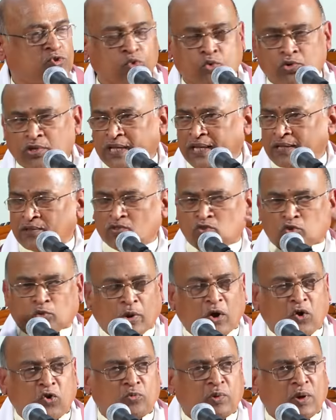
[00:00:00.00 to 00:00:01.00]
సూర్యందు
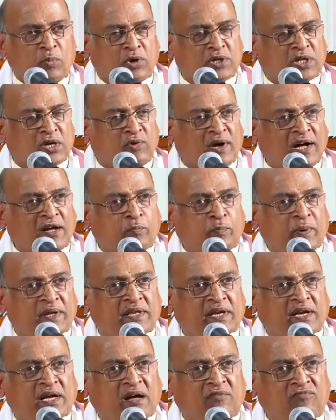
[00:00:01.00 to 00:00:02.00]
భౌమ బుధ
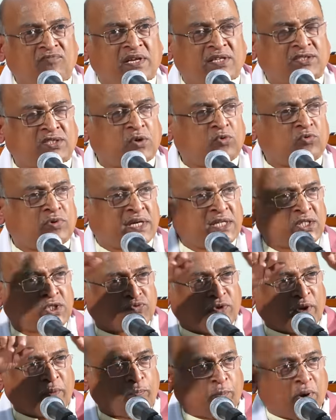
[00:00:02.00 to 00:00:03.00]
వాక్పతి కావ్య సౌరి
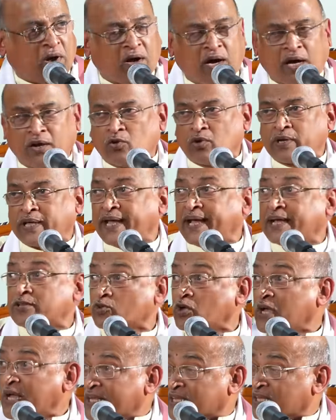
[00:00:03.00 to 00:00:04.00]

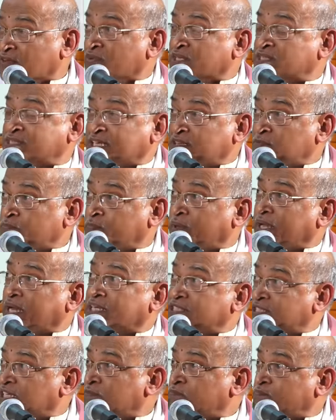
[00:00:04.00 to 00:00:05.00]
స్వర్భానుకేతు దివిషత్
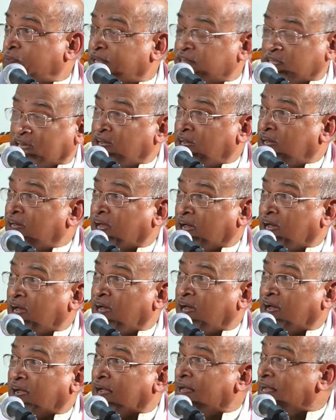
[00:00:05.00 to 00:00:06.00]
పరిషత్
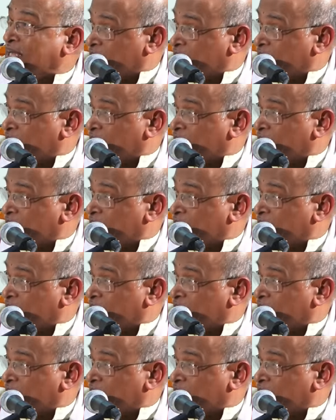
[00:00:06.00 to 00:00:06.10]
ప్రధానాగ